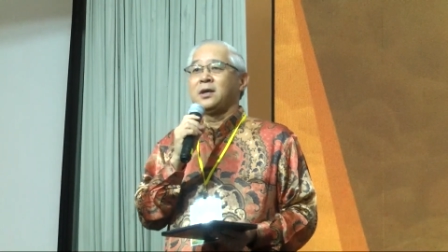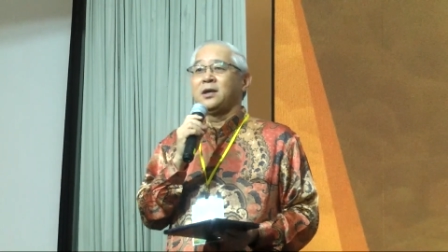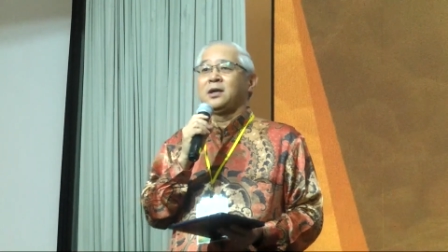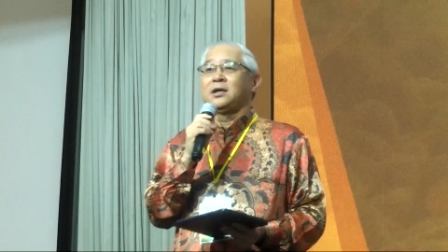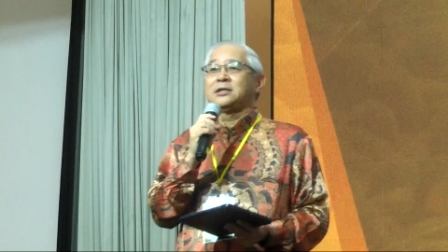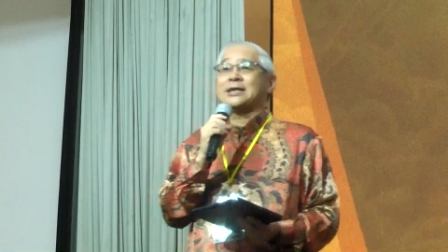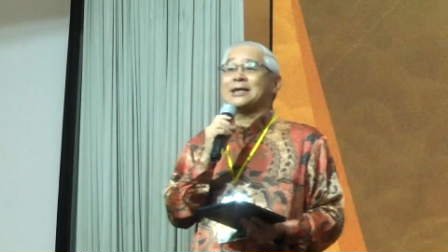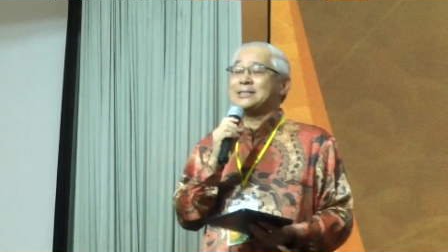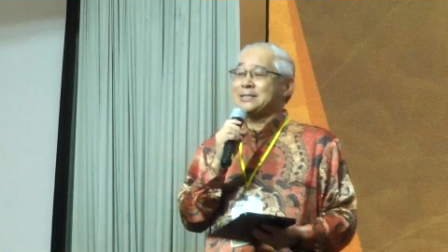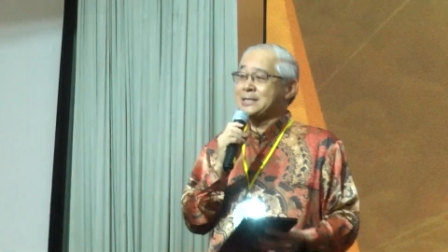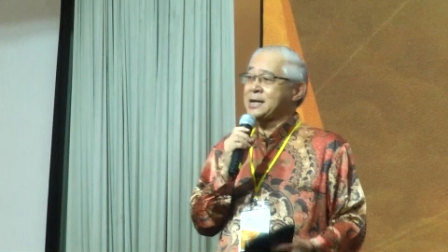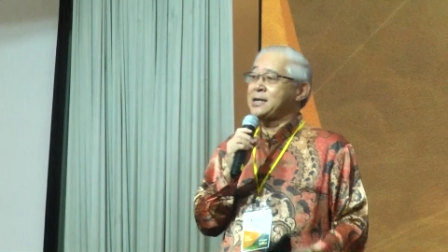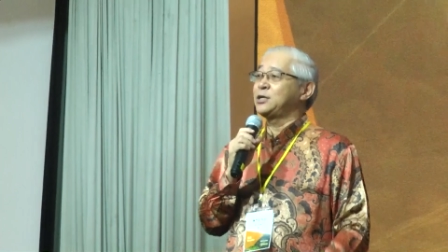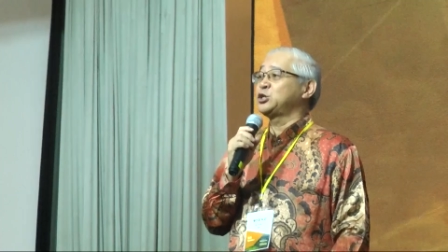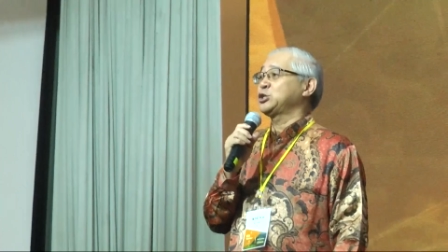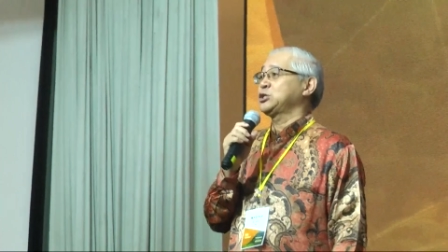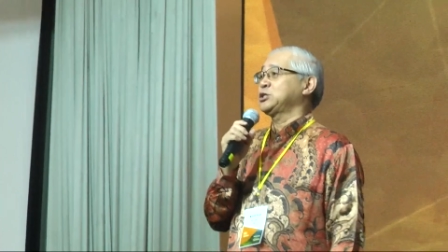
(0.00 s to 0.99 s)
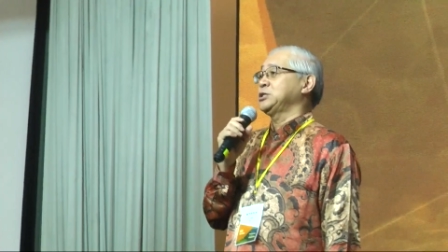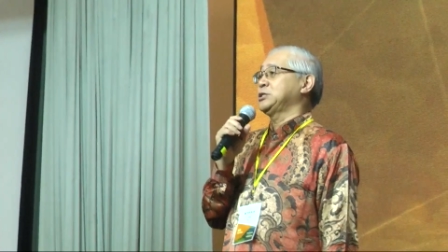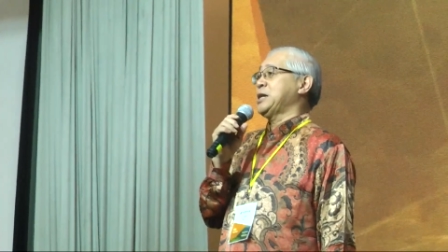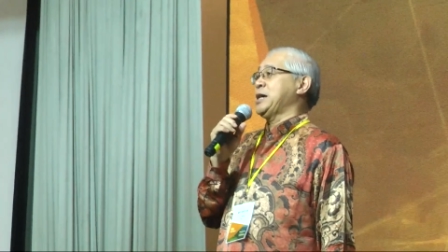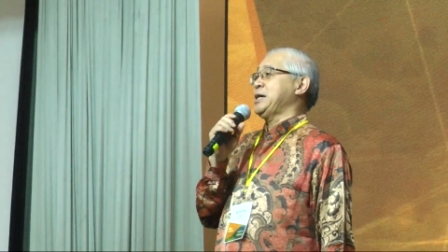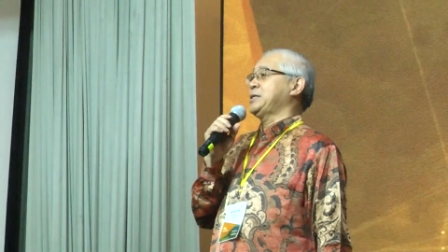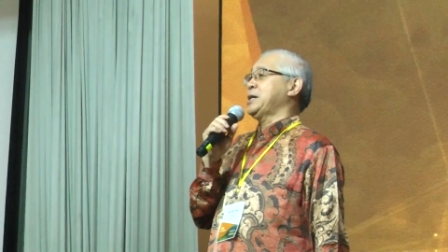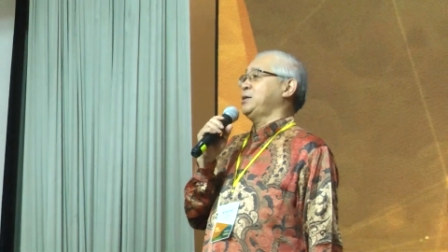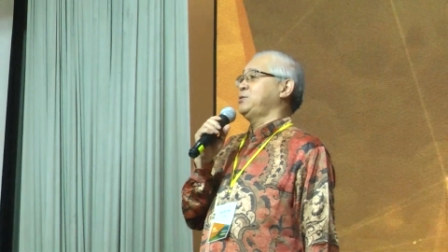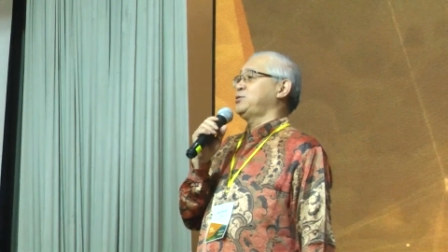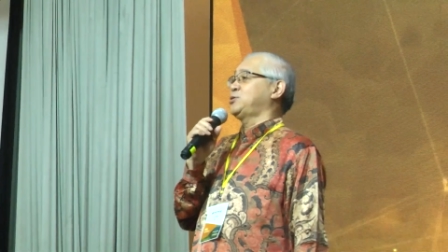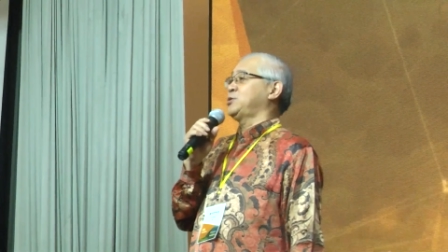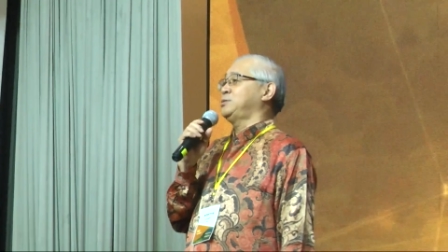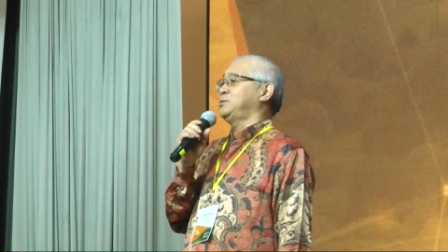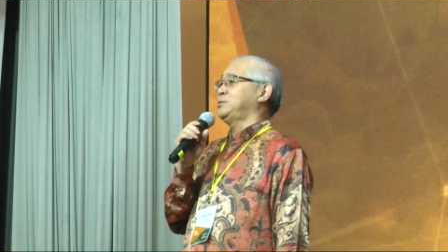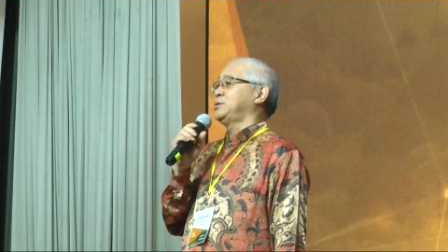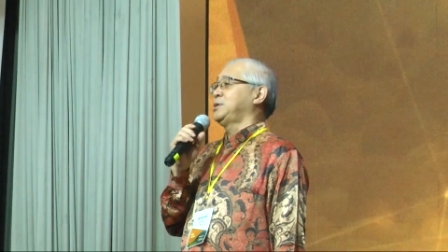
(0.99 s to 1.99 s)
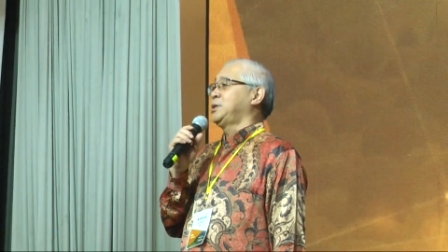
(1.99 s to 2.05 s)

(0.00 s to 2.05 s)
在这样的一个时代当中，